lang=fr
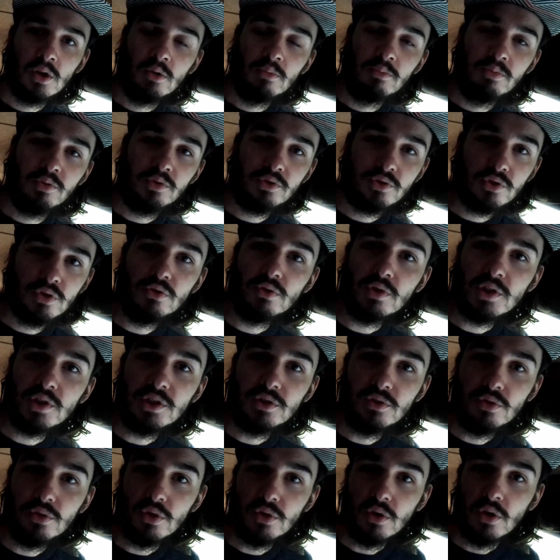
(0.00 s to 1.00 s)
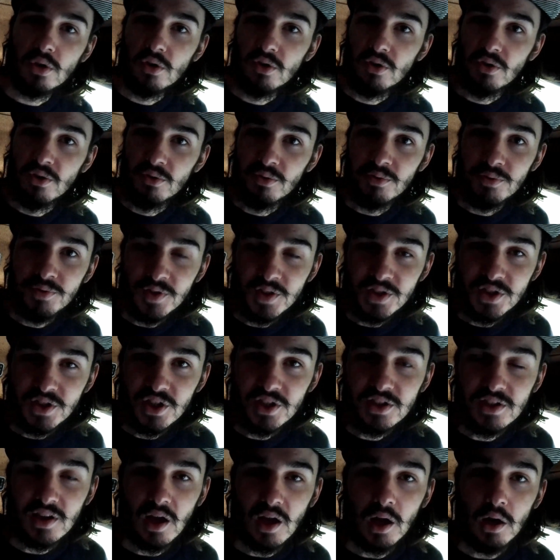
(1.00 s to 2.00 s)
plus de nourriture
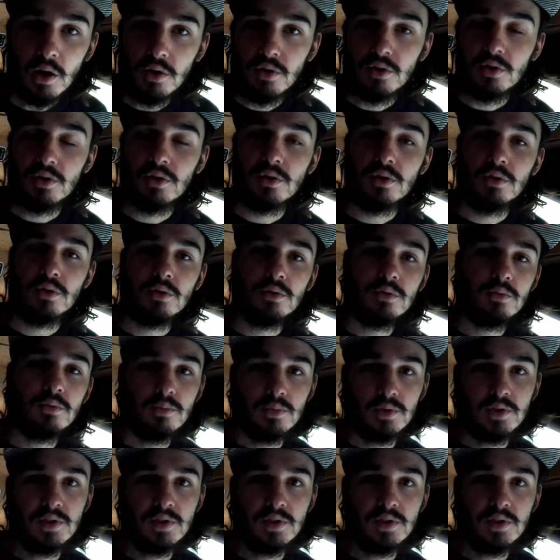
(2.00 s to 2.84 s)
végétale, euh,